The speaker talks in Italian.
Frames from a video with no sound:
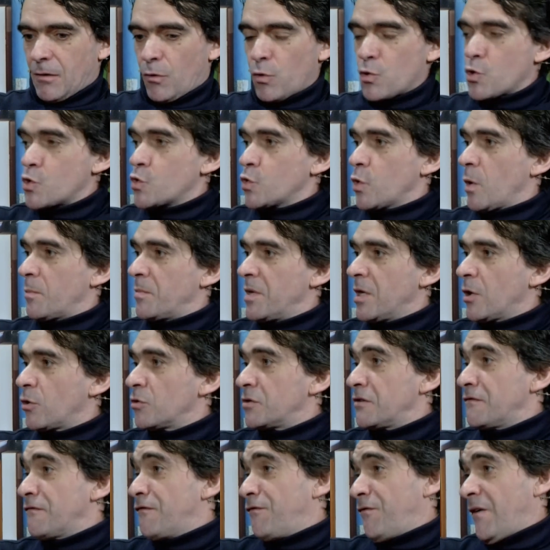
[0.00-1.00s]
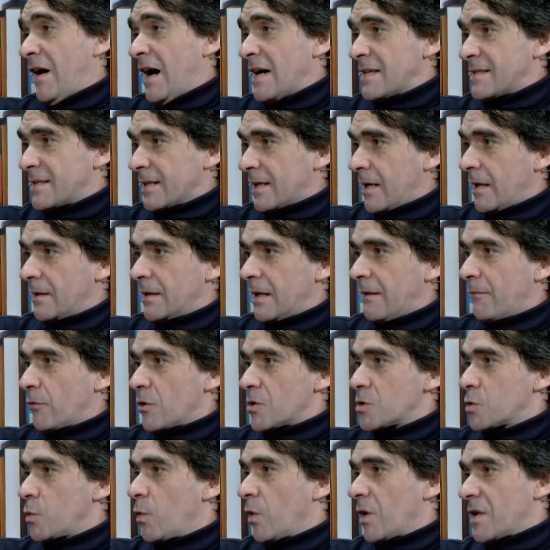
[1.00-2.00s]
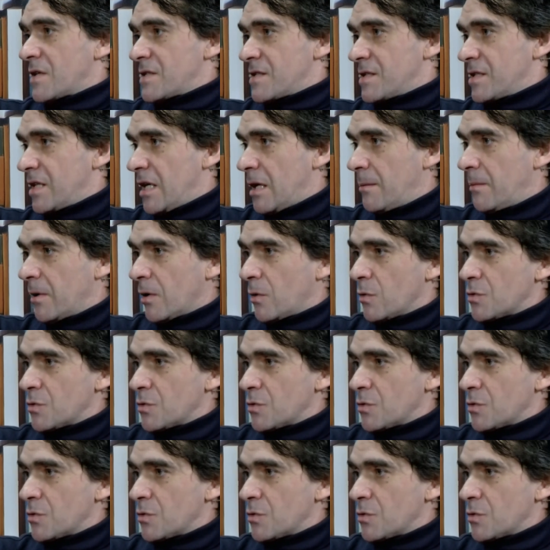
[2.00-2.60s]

col suo amico di infanzia che andavano a scuola assieme